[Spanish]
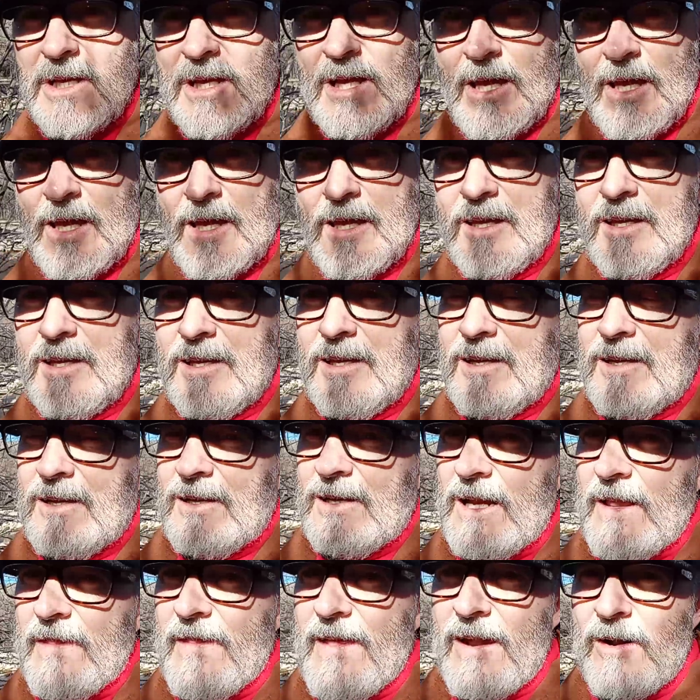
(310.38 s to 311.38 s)
y que
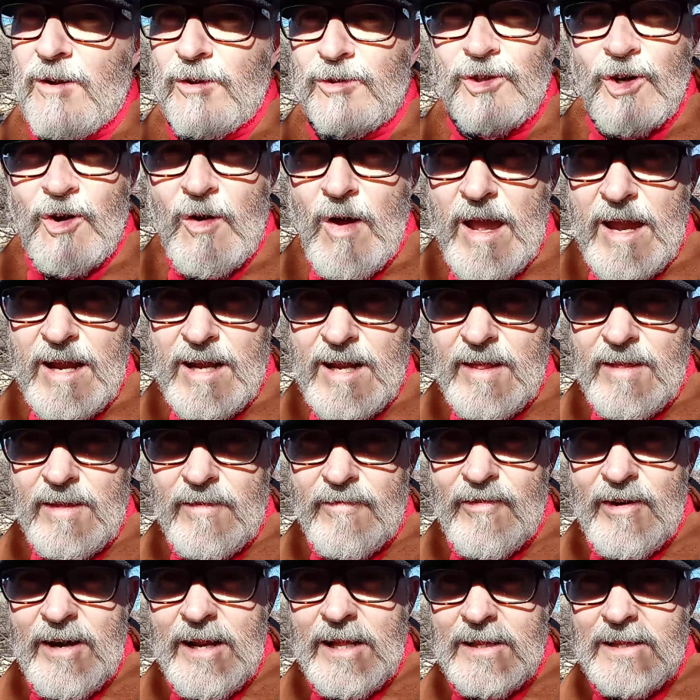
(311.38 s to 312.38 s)
le dan otro aire
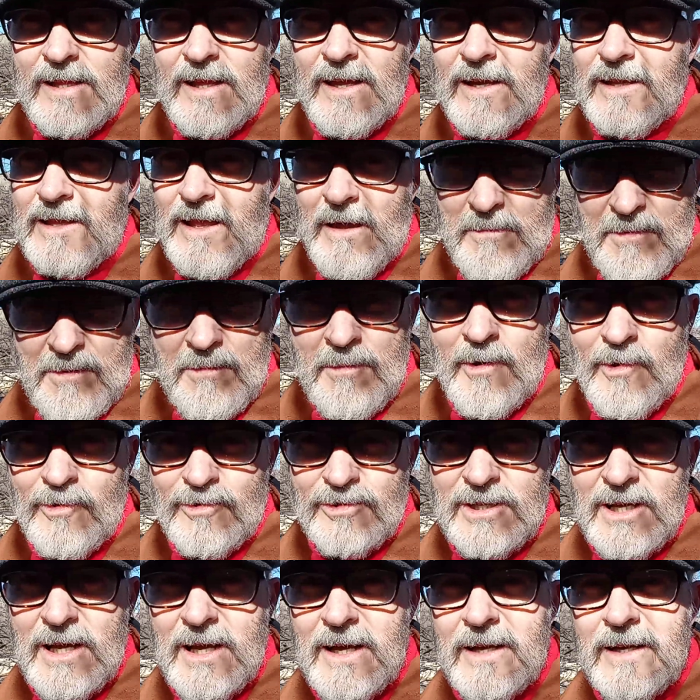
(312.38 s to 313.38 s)
diferente que también me
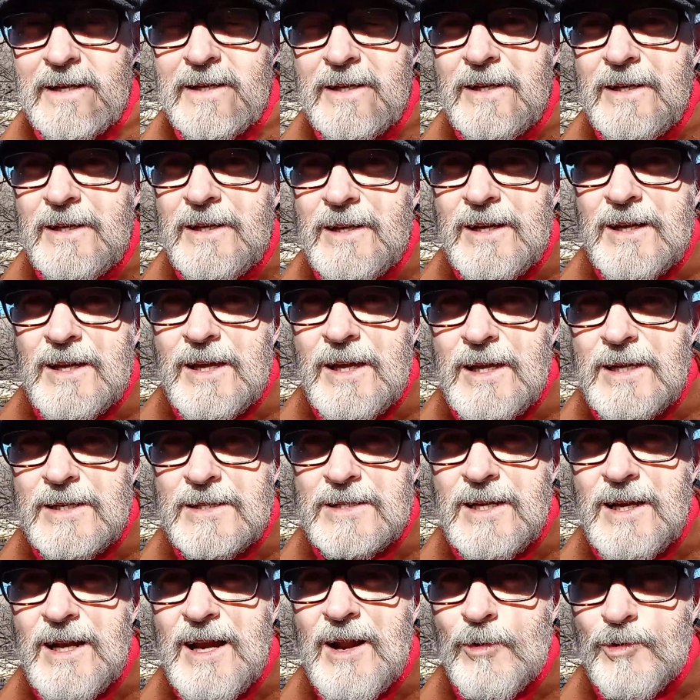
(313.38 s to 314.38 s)
gusta, que
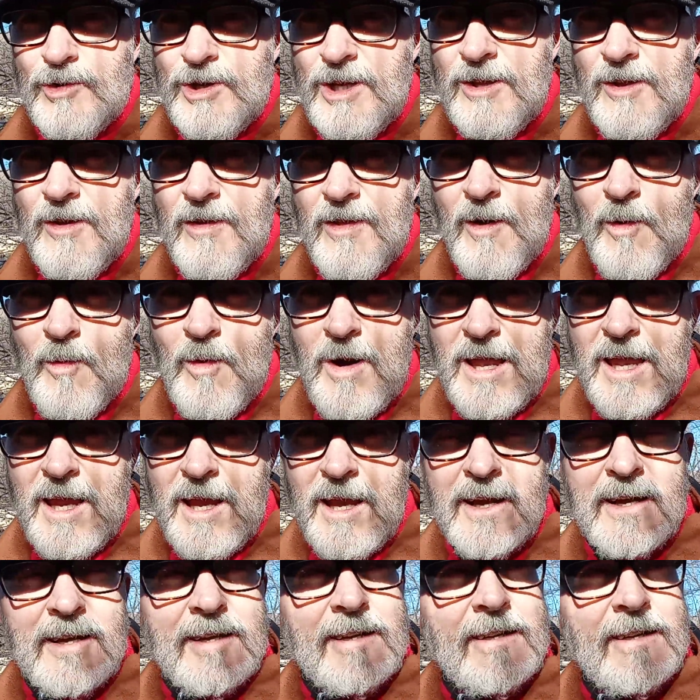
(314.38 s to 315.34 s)
es el aullido de Guaya.